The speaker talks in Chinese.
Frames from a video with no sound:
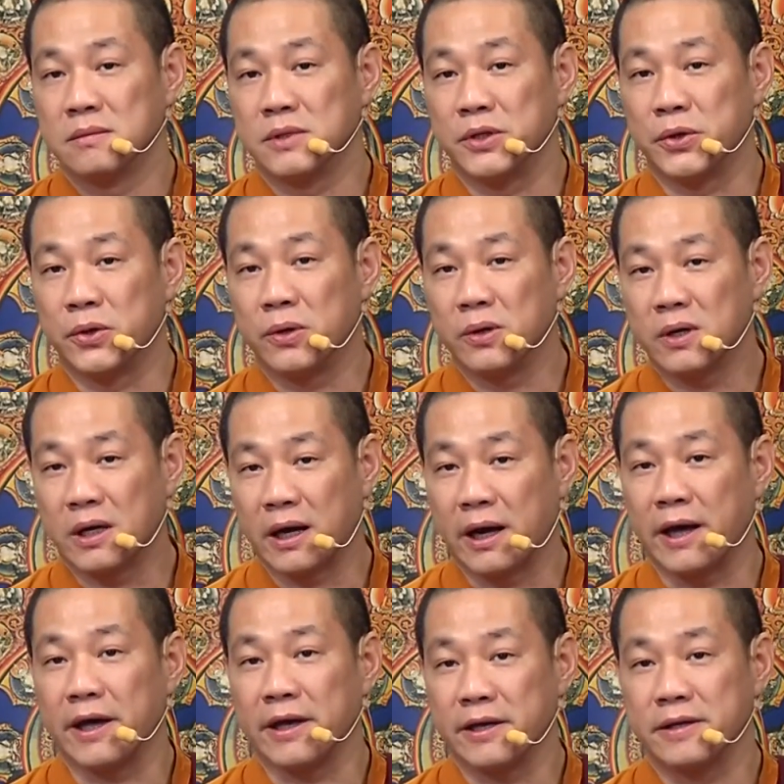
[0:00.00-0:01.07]
有
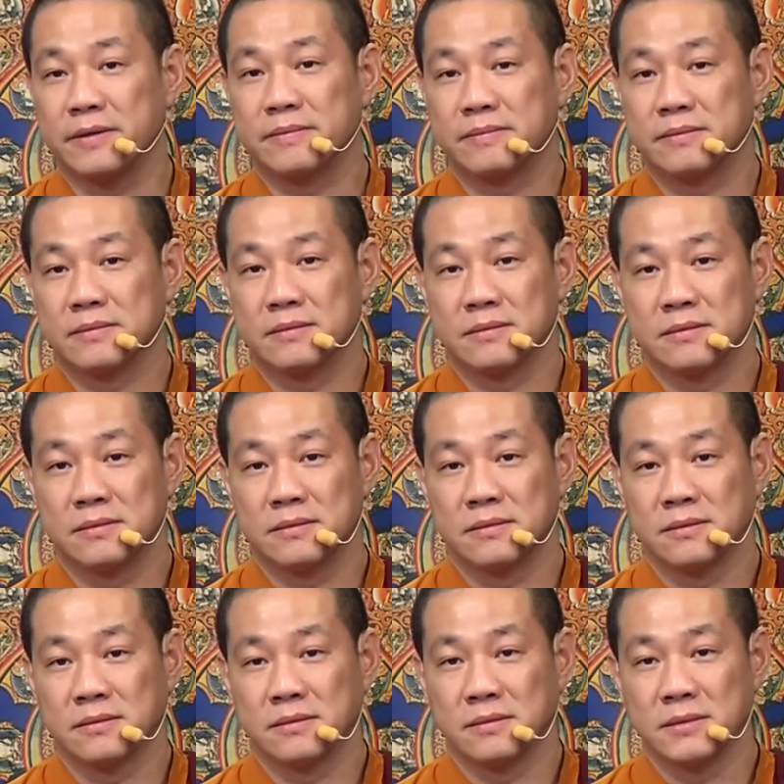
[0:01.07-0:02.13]
改，
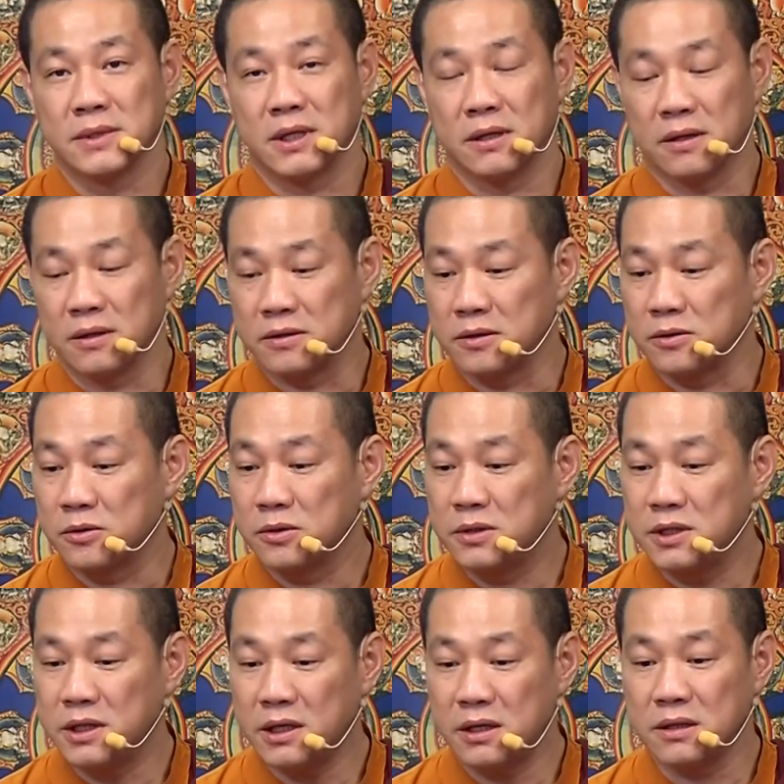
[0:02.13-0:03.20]
哦，就
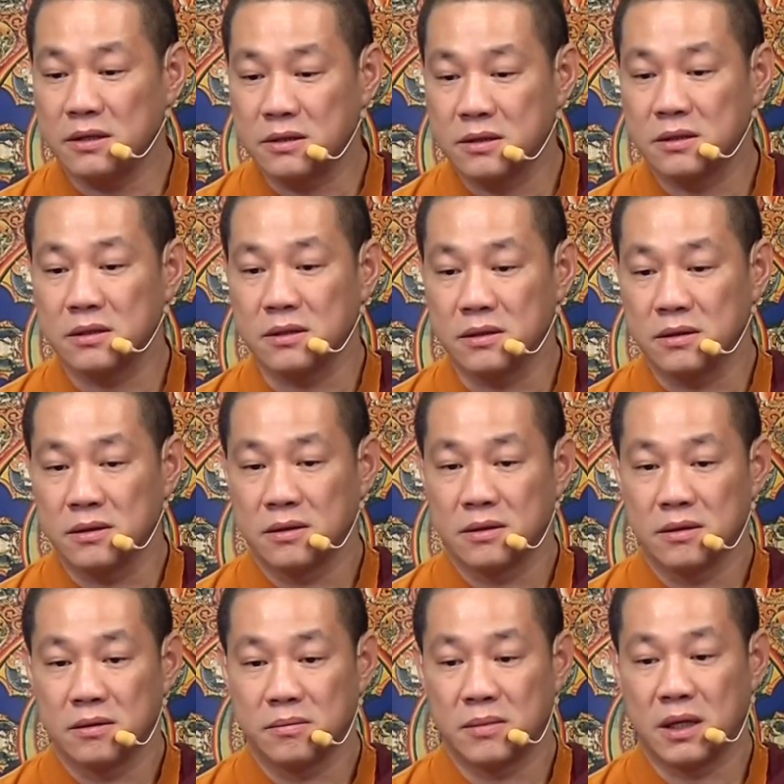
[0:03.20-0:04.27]
渐次
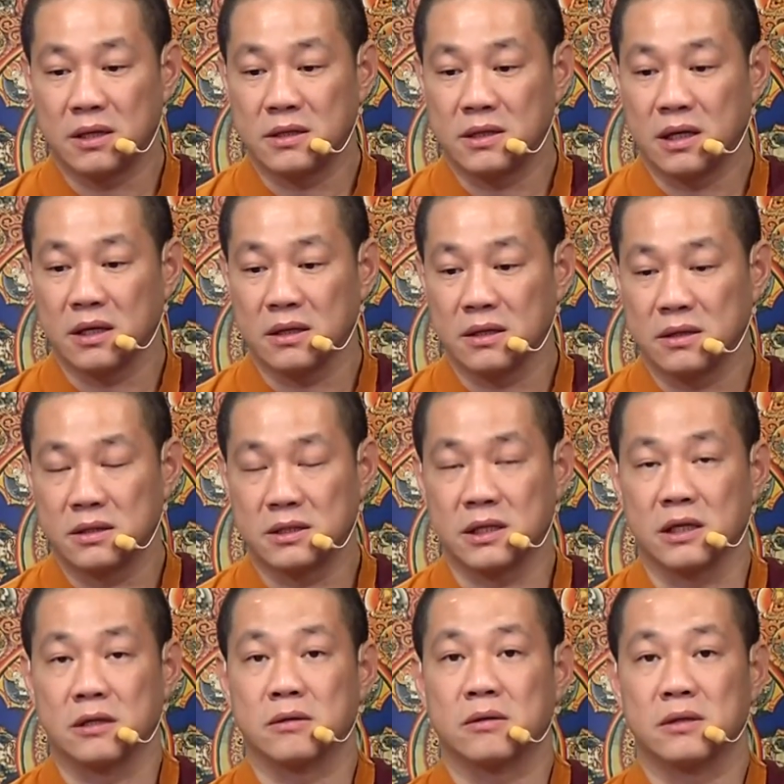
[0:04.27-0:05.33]
迈向
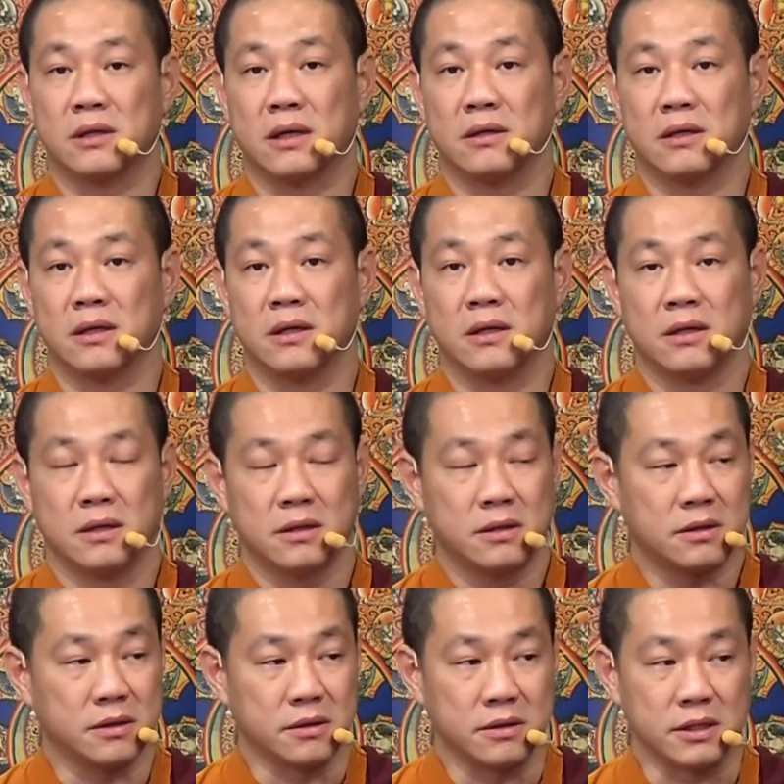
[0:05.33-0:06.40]
解脱道的
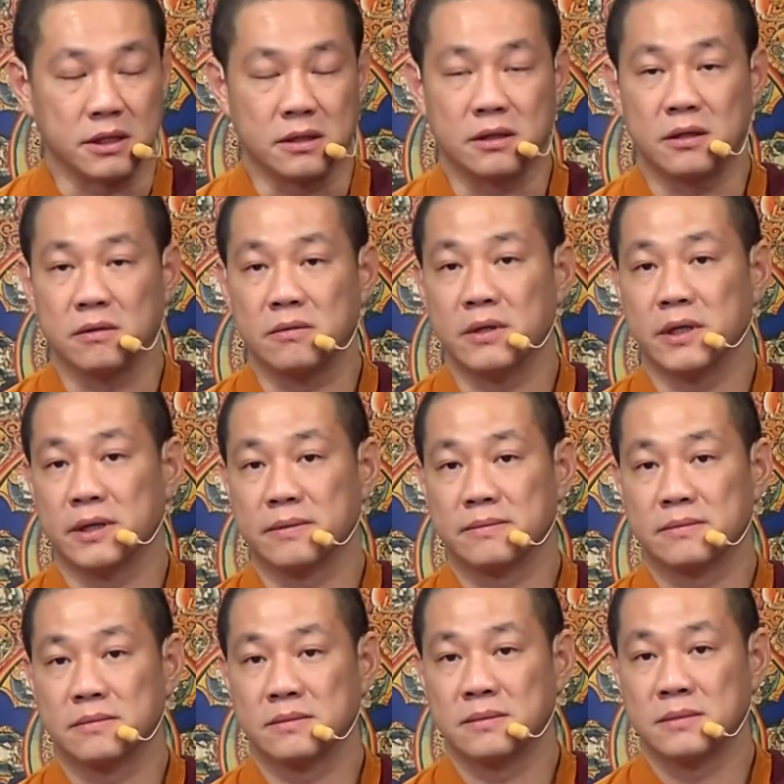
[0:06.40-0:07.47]
修行定位，
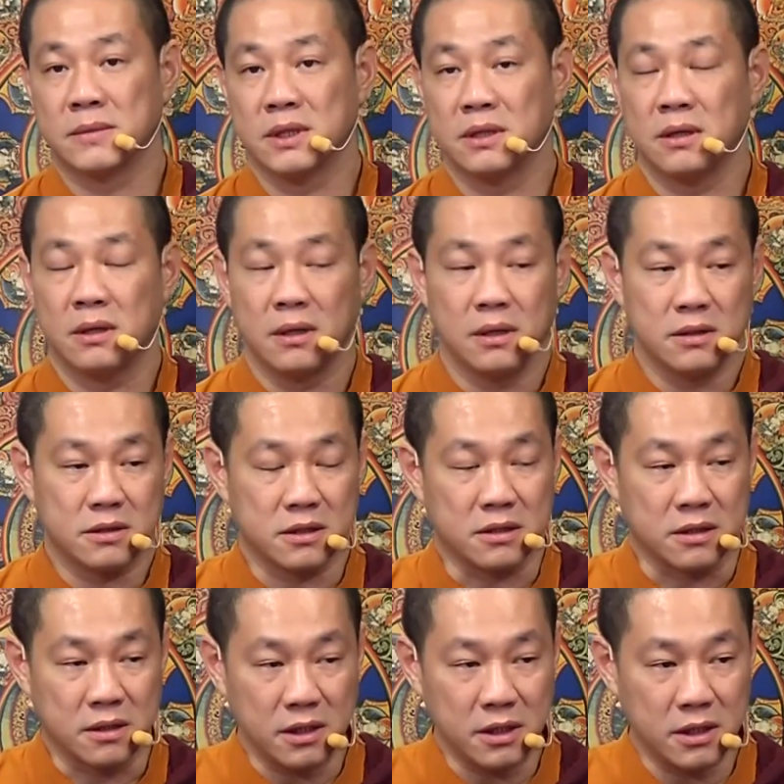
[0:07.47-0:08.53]
这是
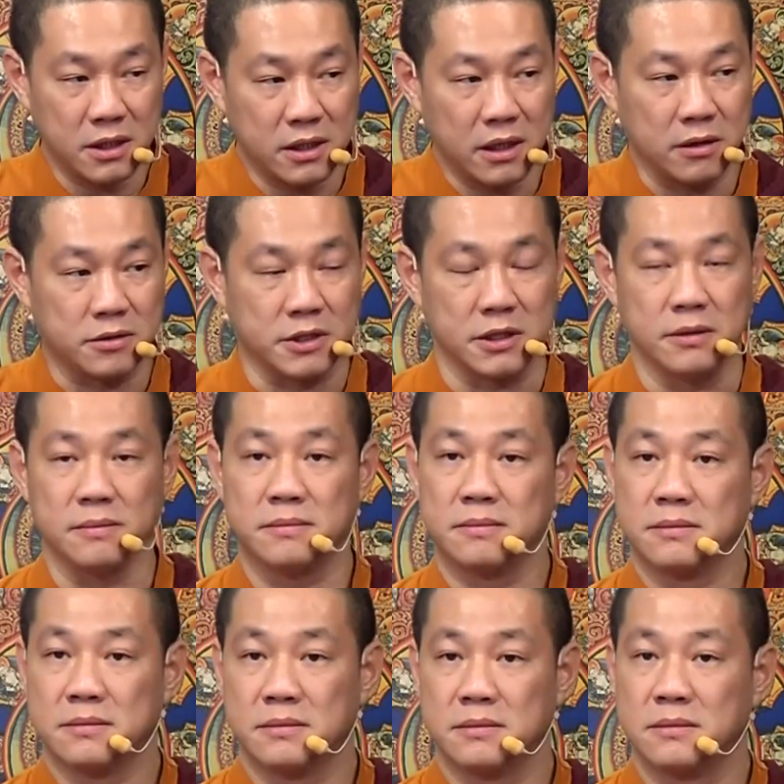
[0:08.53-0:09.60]
第一要紧。
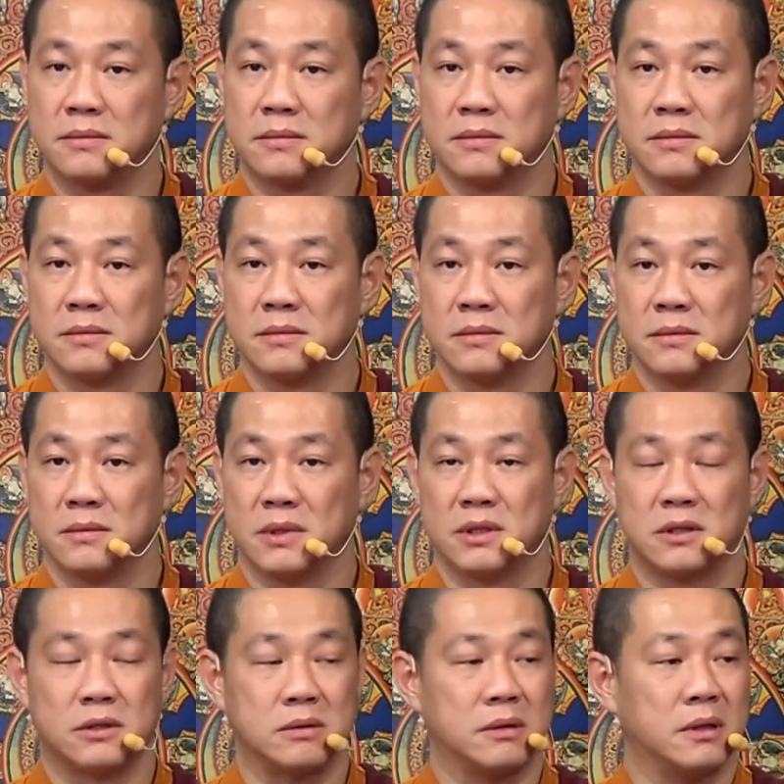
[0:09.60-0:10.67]
不
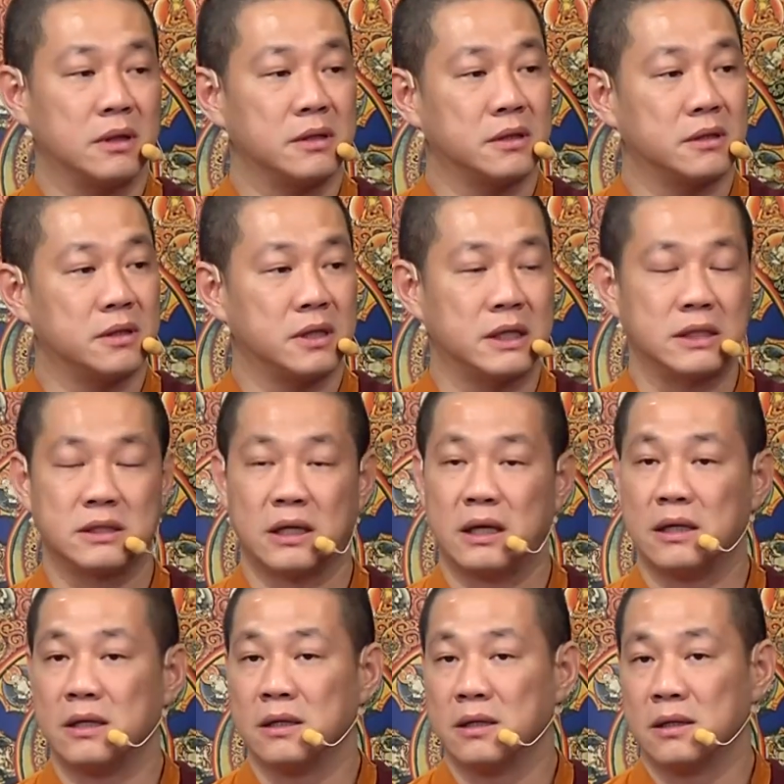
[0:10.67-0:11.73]
是说有的人
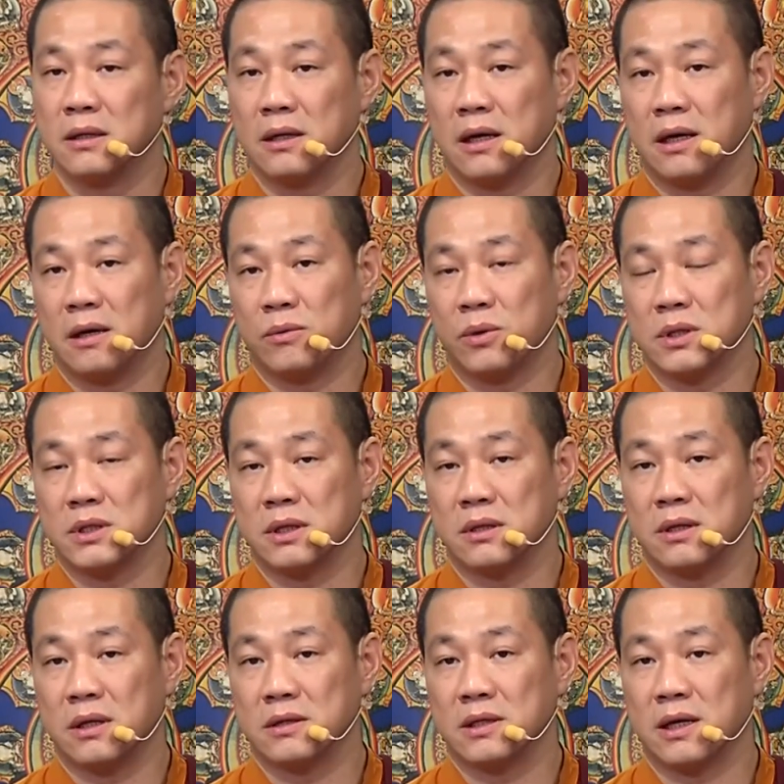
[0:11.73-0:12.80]
在。啊，我在
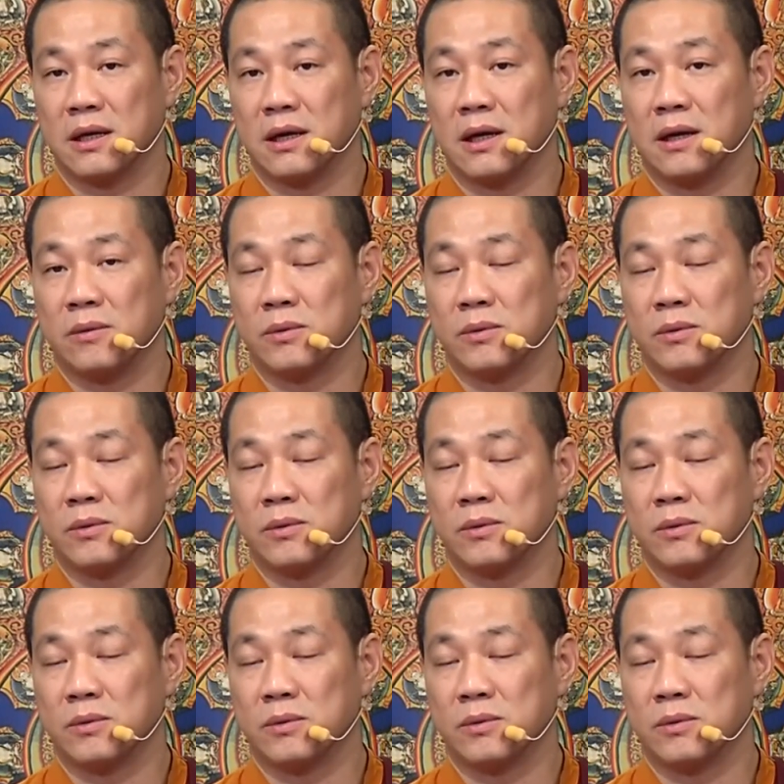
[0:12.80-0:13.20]
道场啊，